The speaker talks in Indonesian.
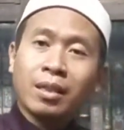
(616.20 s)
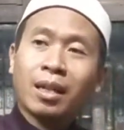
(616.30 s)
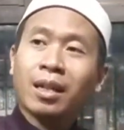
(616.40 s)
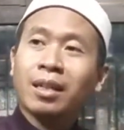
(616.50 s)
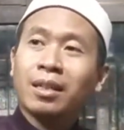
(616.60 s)

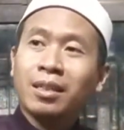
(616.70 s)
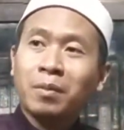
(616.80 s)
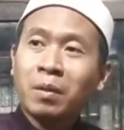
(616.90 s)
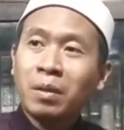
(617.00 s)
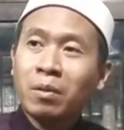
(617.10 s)
nah, ini
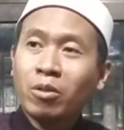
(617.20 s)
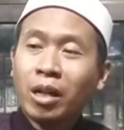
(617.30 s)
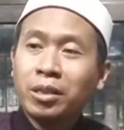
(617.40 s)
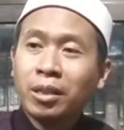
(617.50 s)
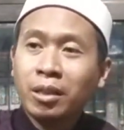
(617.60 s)
Imam
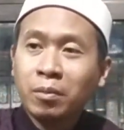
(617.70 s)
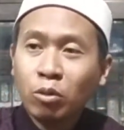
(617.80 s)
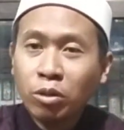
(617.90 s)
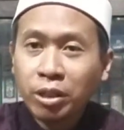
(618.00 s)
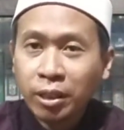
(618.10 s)
Hajar ini
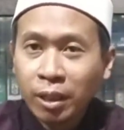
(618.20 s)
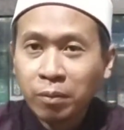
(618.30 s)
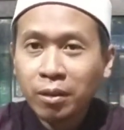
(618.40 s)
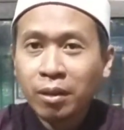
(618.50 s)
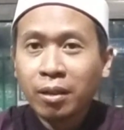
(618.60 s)
menulis kitab
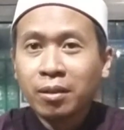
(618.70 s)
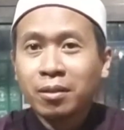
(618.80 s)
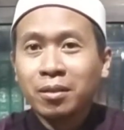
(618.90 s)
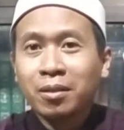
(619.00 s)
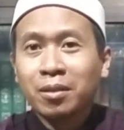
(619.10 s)
tentang
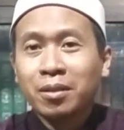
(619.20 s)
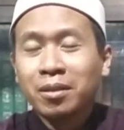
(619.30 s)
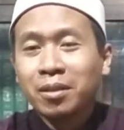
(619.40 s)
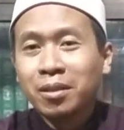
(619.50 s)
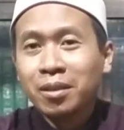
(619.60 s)

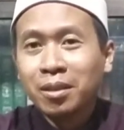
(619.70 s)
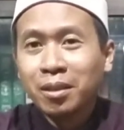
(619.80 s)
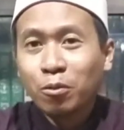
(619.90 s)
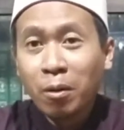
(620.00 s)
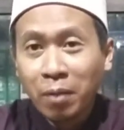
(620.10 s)

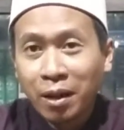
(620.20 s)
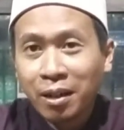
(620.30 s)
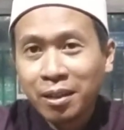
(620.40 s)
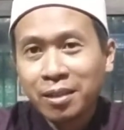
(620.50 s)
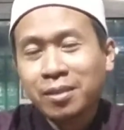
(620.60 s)
uh,
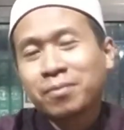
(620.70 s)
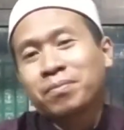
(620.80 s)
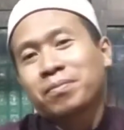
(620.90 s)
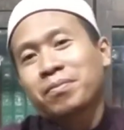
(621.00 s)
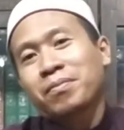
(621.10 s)
wabah,
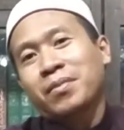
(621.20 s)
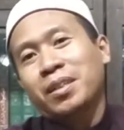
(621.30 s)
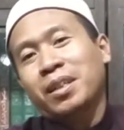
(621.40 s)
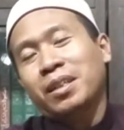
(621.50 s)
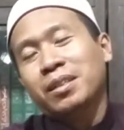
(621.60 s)

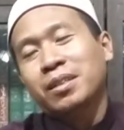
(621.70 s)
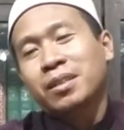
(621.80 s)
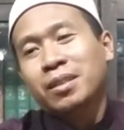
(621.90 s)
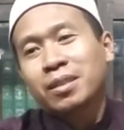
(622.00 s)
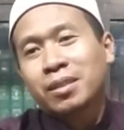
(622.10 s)
ya,
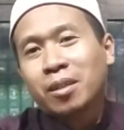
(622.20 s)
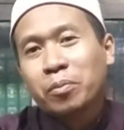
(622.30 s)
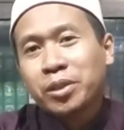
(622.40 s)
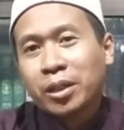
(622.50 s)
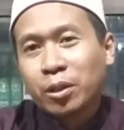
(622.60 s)
tentang
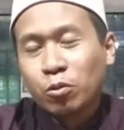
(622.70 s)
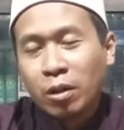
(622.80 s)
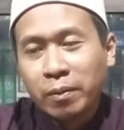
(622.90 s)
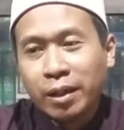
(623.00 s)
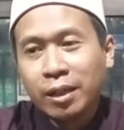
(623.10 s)
penyakit
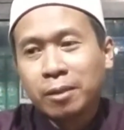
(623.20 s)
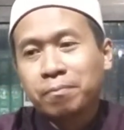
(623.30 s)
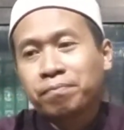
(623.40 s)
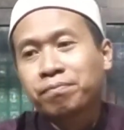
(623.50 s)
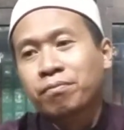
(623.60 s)
wabah.
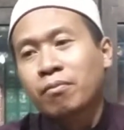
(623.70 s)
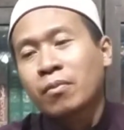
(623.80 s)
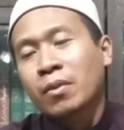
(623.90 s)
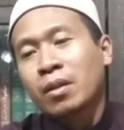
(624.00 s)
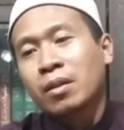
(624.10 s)

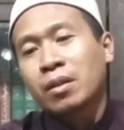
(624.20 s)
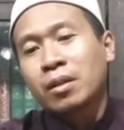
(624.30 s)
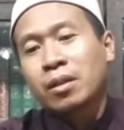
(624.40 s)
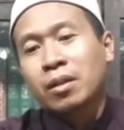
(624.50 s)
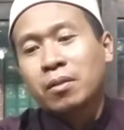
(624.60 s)

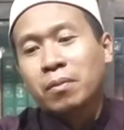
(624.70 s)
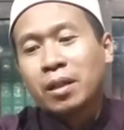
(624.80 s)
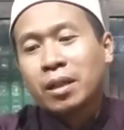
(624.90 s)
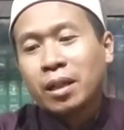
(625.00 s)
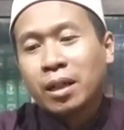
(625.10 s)

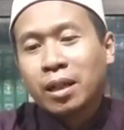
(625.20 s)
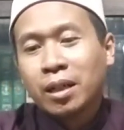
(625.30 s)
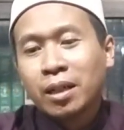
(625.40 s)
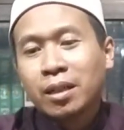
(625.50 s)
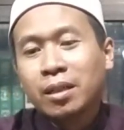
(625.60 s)
Maka
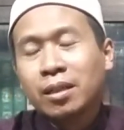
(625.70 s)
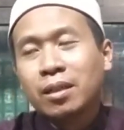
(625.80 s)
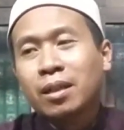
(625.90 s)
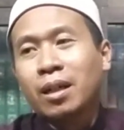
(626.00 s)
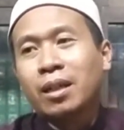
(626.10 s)

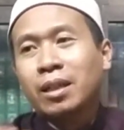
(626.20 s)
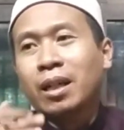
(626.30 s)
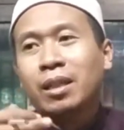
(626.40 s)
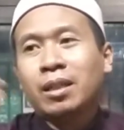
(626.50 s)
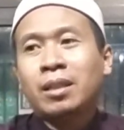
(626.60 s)

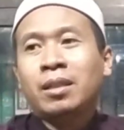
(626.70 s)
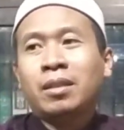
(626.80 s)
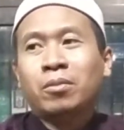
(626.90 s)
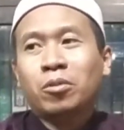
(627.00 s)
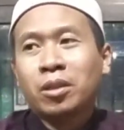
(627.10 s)
hari-hari
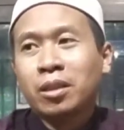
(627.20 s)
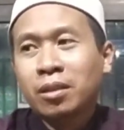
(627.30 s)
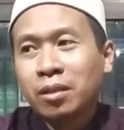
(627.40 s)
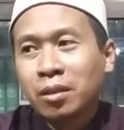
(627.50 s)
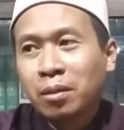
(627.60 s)
ini
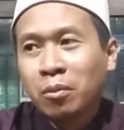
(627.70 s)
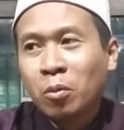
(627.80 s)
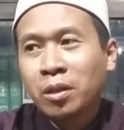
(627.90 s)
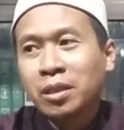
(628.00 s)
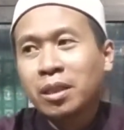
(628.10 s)
mungkin uh,
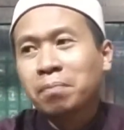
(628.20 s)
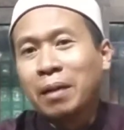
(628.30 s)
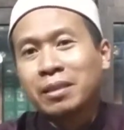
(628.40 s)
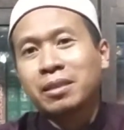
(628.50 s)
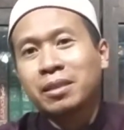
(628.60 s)
momennya
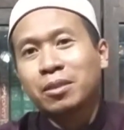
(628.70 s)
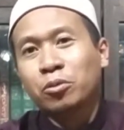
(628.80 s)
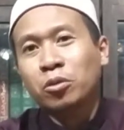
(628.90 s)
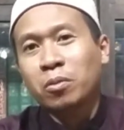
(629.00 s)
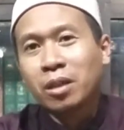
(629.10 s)
pas
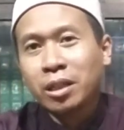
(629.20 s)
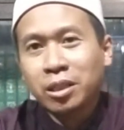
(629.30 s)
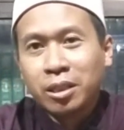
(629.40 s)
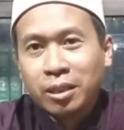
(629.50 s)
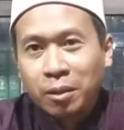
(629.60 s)
untuk
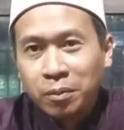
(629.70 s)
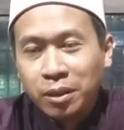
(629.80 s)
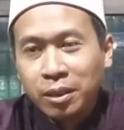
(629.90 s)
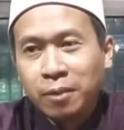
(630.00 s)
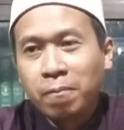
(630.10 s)
mengkaji kitab
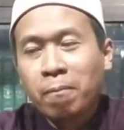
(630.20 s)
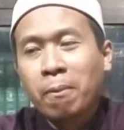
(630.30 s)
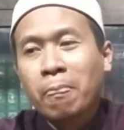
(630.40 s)
ini